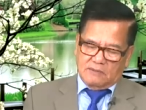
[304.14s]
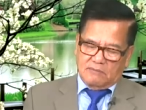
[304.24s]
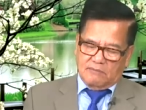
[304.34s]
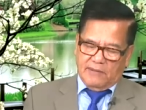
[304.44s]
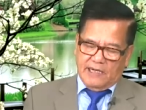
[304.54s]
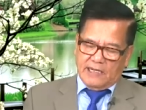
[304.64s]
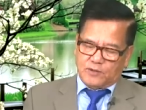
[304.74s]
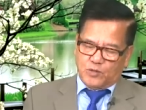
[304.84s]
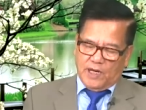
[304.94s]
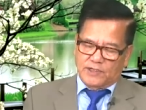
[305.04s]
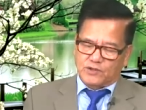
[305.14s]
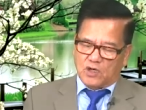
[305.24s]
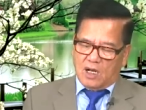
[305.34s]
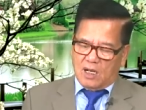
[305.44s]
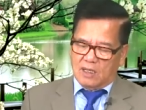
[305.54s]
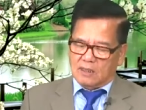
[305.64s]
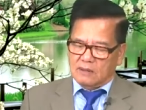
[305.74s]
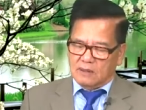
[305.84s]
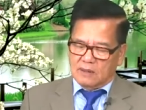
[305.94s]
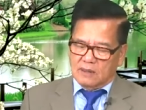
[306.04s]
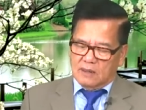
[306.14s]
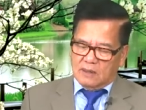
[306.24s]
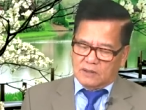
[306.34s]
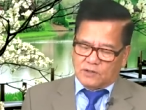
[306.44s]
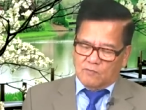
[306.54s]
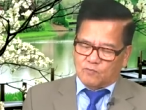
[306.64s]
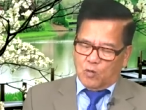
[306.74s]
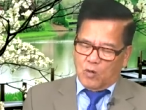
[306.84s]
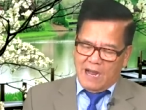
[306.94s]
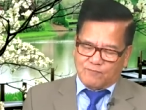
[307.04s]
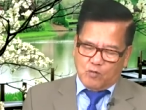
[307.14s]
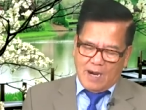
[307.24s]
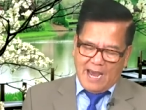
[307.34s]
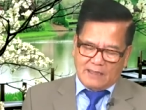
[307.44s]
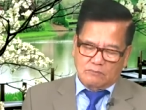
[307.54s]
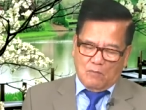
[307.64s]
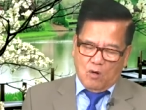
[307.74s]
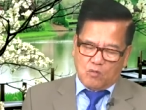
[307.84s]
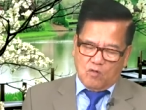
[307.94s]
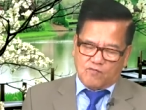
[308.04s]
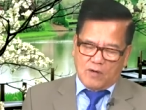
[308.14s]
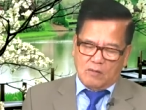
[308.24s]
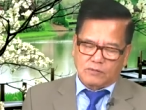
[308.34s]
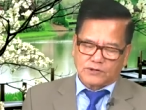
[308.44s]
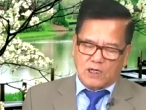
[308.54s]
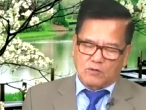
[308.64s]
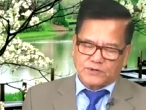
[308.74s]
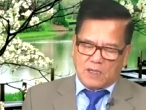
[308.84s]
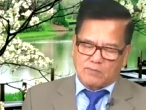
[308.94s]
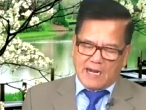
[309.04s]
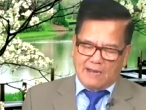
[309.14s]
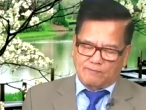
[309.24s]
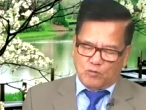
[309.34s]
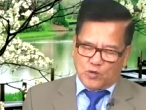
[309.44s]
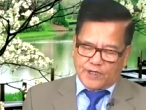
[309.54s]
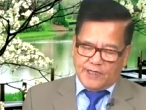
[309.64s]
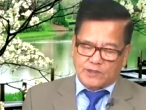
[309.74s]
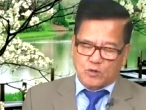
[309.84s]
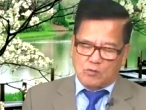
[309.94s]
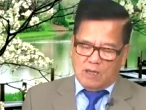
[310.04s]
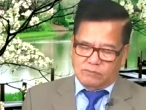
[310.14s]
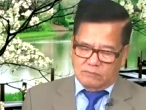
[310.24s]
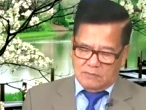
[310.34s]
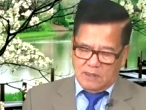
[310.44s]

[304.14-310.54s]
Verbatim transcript: Mỹ đã chuyển cho chính phủ Afghan, Bộ Quốc phòng sáu trăm nghìn vũ khí súng ống,